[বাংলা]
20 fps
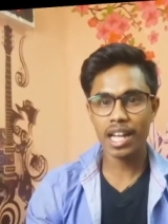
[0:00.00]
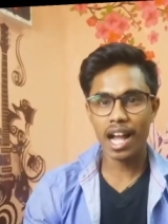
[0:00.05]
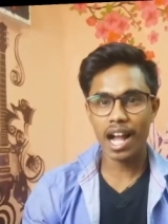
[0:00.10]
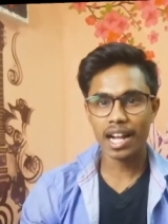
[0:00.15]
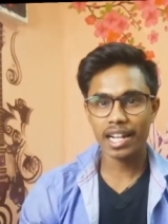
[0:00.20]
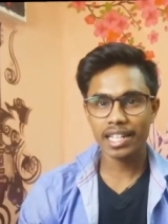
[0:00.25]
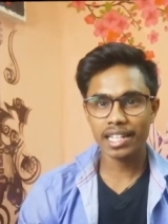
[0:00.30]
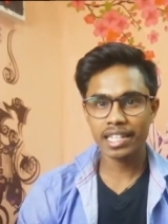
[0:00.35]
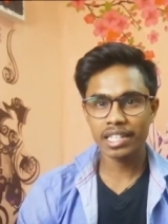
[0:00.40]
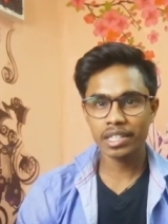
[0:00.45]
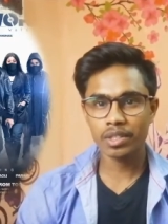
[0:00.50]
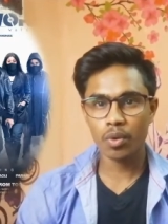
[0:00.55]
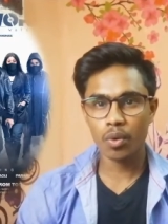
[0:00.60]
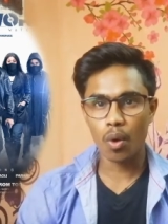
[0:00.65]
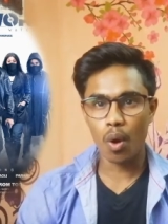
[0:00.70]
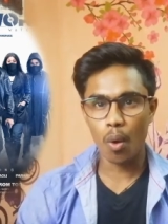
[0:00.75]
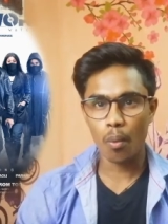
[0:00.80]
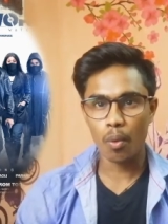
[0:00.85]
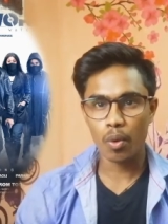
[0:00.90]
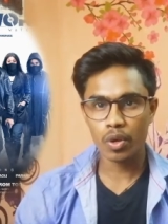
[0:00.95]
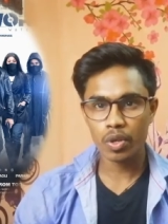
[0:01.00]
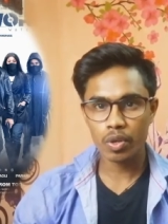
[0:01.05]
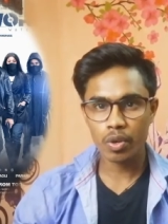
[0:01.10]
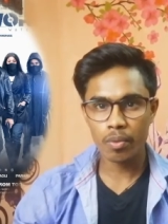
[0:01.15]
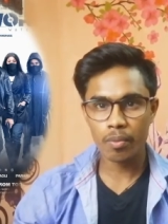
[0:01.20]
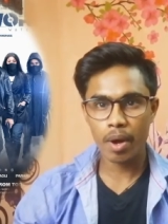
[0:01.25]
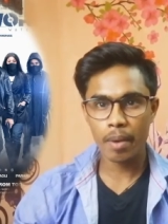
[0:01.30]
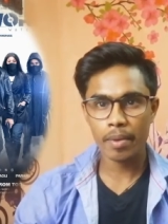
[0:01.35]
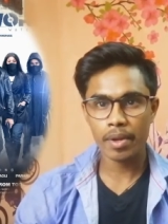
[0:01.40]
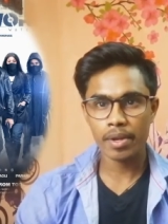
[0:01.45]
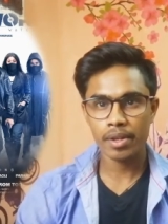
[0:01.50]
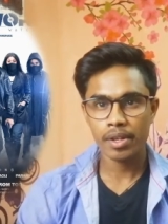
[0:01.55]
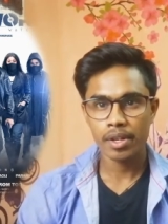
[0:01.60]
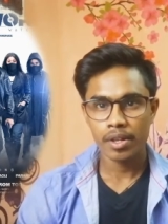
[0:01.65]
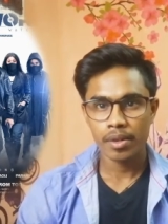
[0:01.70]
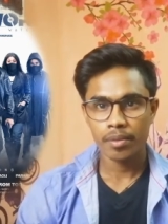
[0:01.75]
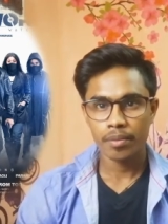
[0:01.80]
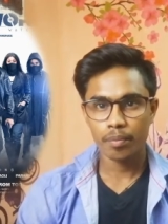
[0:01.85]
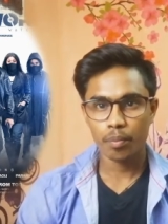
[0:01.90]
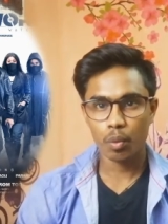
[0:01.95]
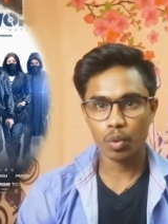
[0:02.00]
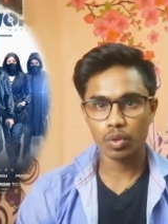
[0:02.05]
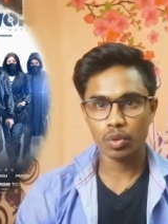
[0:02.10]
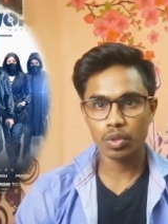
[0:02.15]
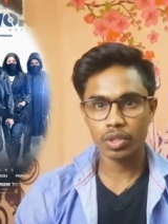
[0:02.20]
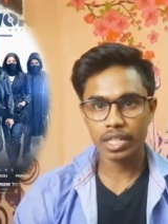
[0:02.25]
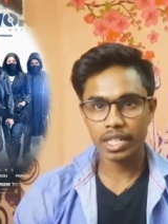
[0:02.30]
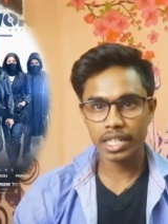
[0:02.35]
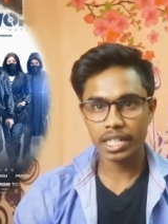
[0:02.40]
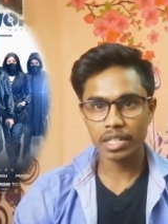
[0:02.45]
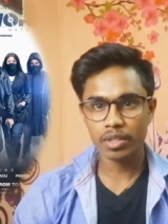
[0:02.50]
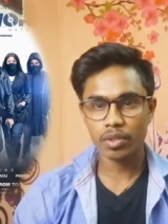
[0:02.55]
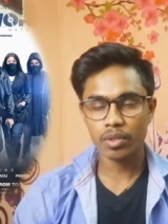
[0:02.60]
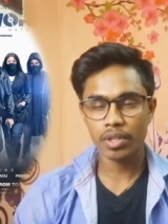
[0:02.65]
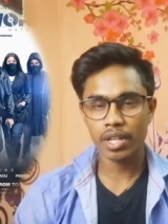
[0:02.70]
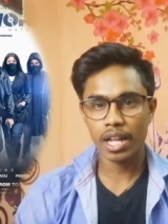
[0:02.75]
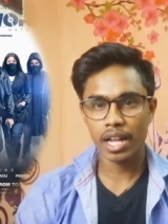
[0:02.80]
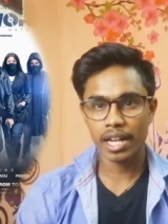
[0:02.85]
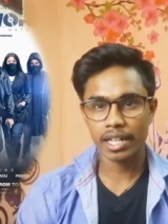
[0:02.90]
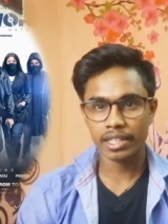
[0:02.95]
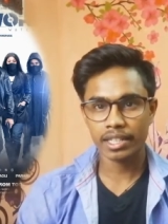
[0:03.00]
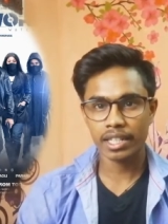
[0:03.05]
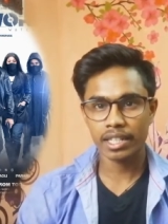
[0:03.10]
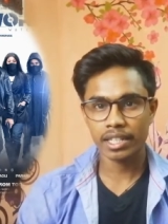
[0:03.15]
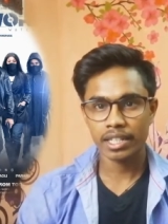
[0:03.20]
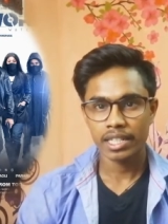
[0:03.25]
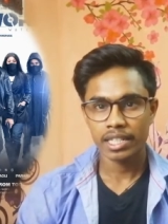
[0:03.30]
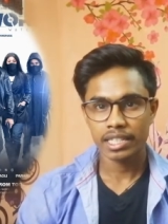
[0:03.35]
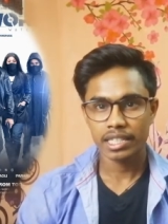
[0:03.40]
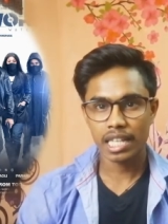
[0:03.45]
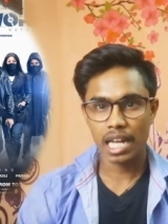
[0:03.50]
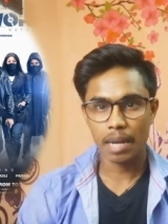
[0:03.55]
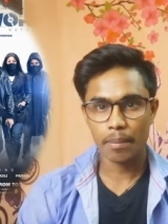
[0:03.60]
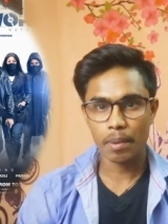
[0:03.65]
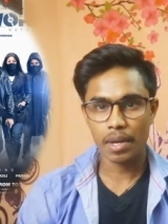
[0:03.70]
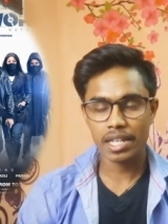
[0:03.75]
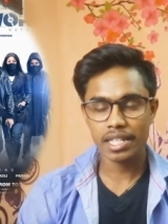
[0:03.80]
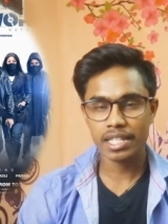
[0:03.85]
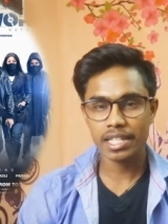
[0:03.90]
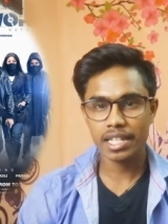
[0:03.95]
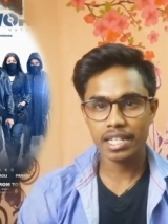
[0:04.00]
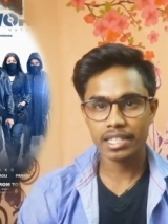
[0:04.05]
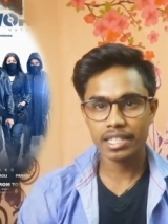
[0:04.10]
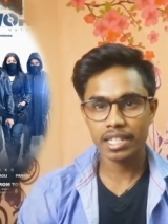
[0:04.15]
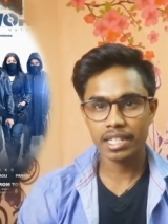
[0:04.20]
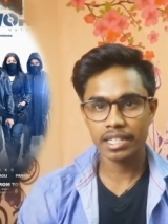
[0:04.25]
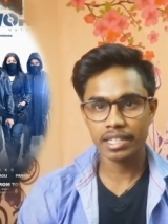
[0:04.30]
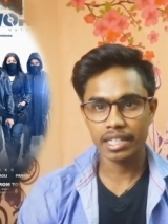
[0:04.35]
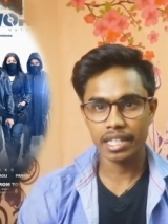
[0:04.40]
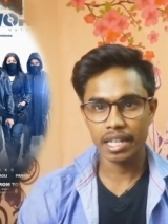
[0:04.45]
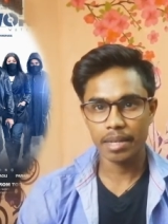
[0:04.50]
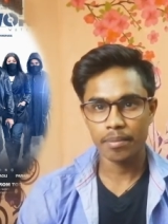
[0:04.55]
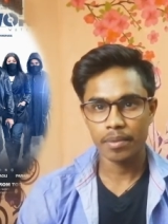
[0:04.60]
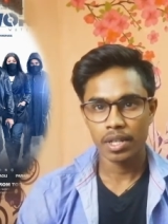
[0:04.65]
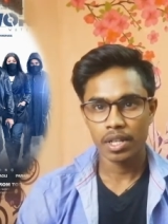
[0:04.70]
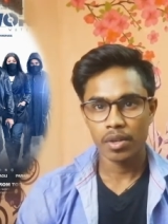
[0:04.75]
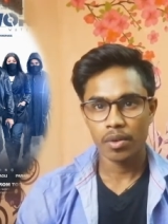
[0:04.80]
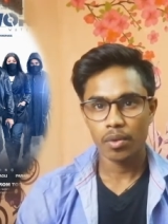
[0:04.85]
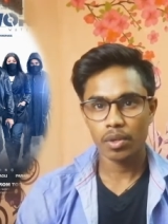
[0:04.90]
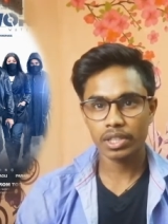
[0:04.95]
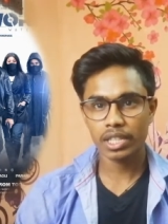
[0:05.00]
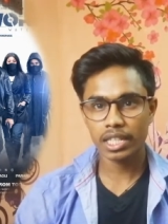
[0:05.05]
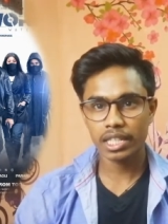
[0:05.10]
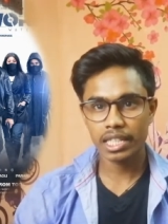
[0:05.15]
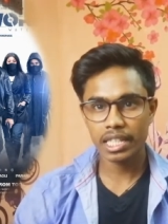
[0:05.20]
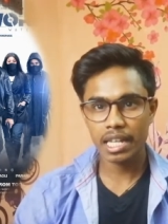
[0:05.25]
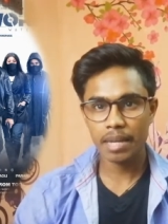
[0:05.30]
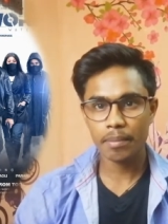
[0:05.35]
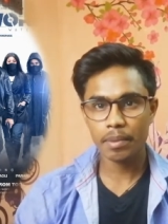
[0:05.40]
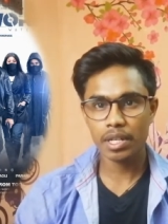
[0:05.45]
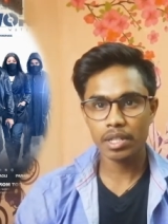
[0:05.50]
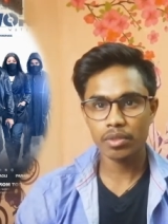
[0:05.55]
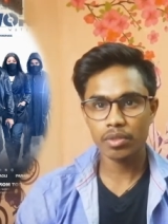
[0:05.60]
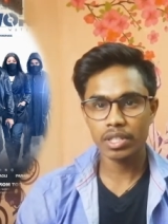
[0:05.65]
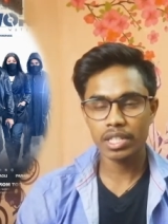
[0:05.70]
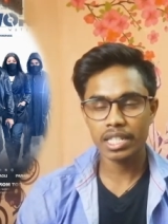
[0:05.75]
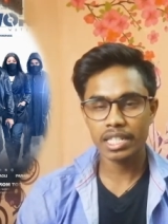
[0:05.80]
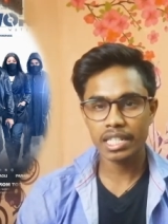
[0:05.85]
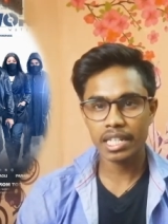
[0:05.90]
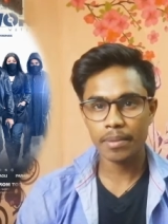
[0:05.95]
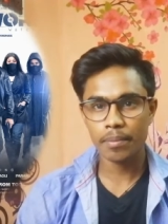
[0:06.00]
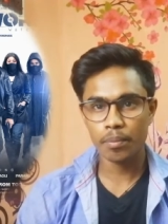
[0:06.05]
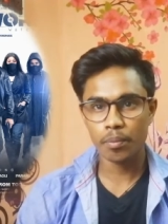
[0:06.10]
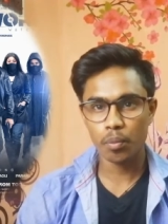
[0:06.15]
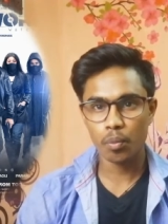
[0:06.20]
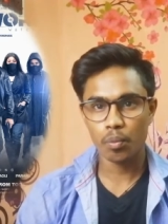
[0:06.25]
আগে কিন্তু অভনীয়ভাবে পদ্ধতি কিন্তু একটা সারপ্রাইজ দিয়েছিলেন দেব অর্থাৎ দেব কিন্তু নিজের